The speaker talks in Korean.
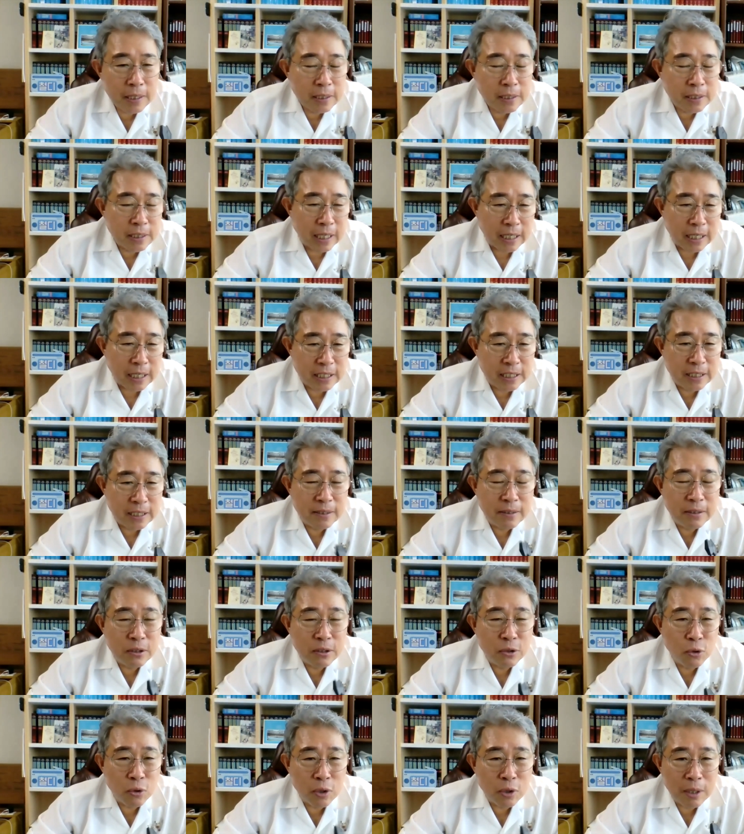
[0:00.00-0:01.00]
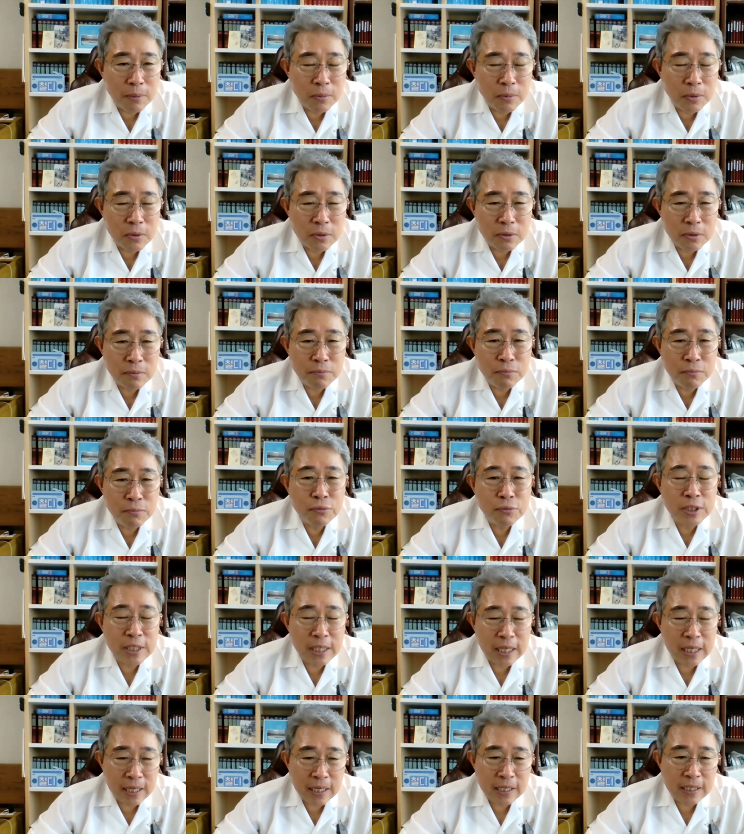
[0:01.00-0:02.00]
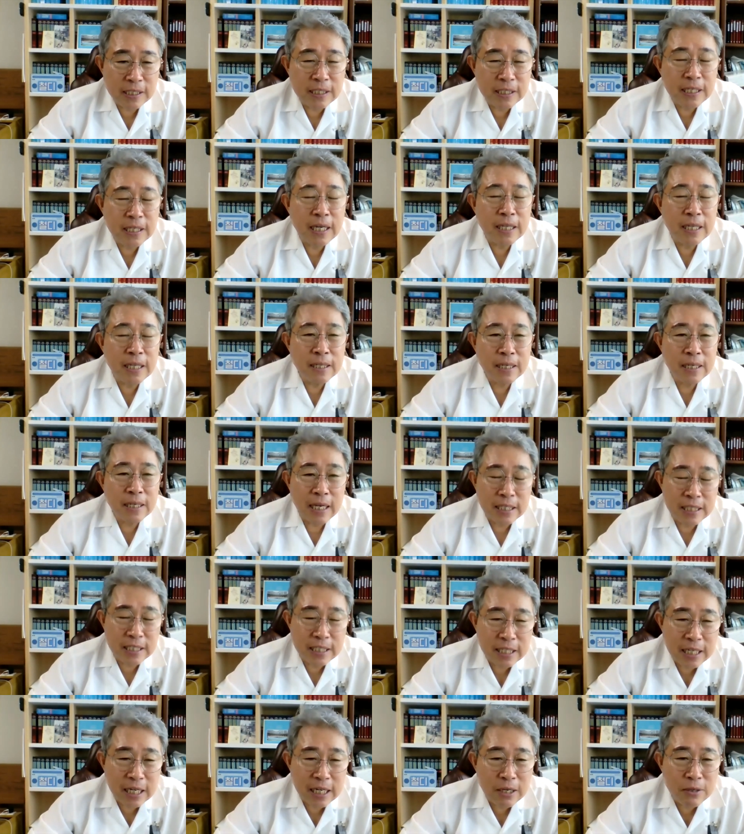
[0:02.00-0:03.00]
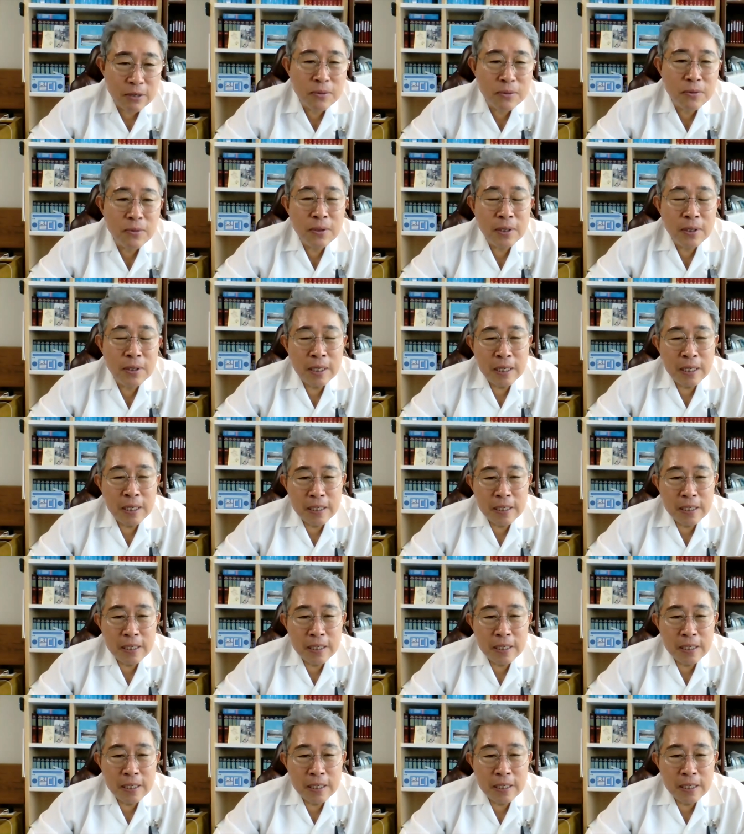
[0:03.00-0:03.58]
자신을 돌아보는 묵상의 시간을 가지라고